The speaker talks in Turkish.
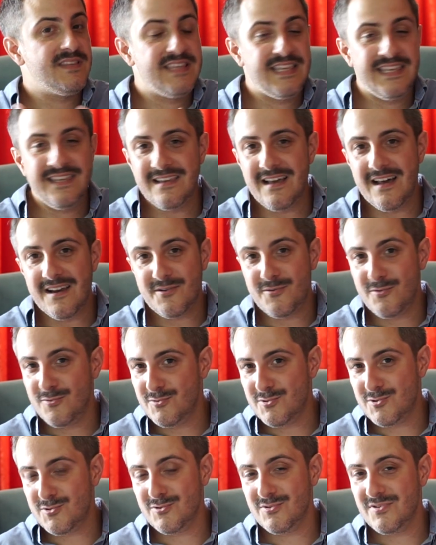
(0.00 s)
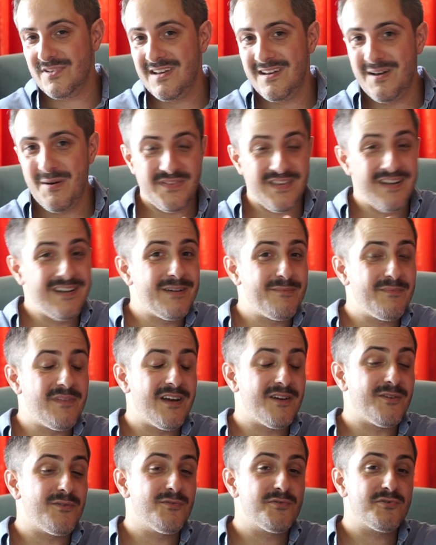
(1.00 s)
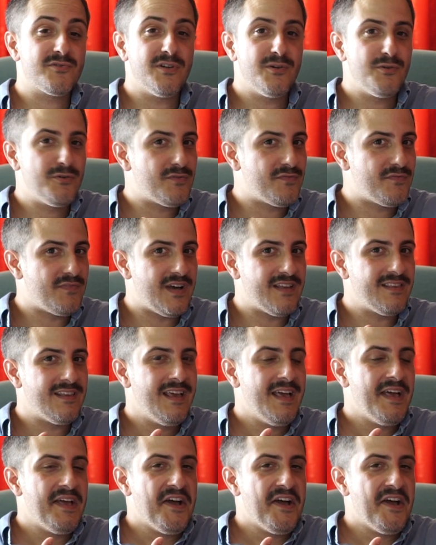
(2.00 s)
dinler konusunda, takımlar konusunda lütfen